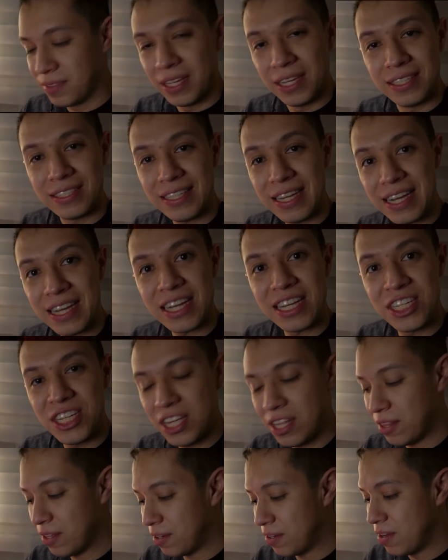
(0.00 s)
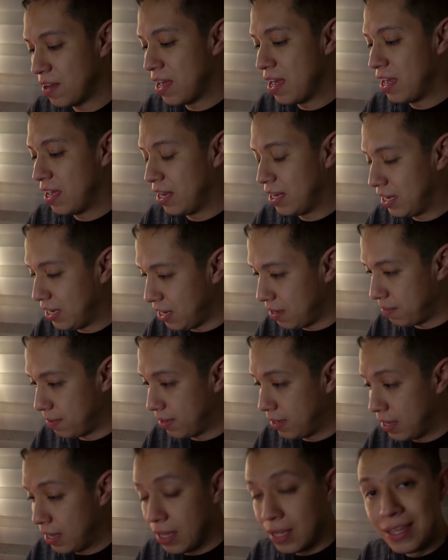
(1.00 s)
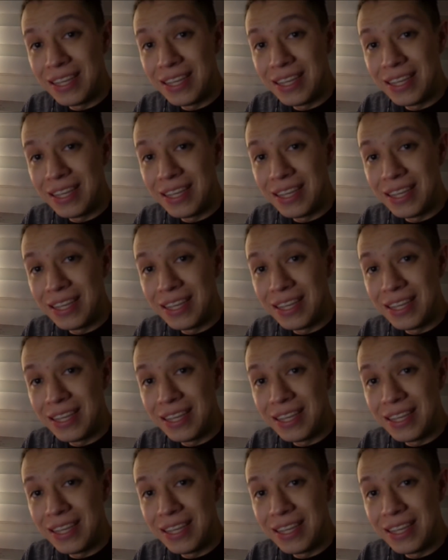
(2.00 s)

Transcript: Está cayendo nieve